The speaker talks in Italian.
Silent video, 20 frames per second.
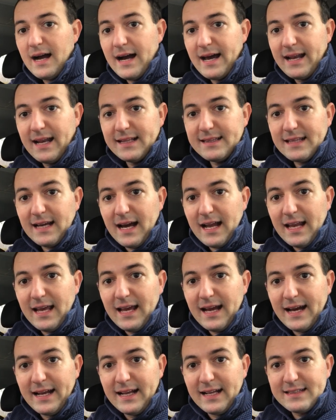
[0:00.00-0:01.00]
A Natale,
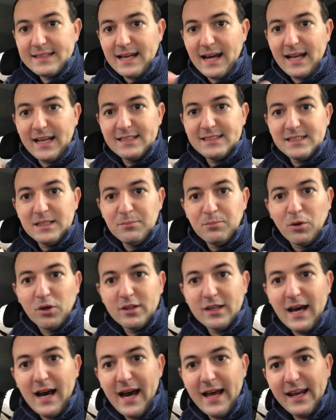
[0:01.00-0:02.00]
a Natale si può
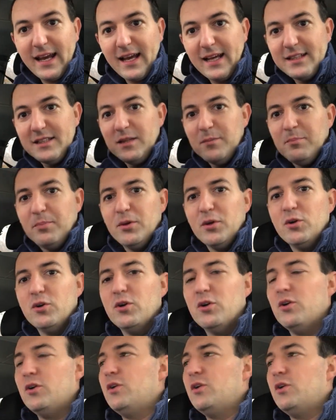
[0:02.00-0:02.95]
dare di più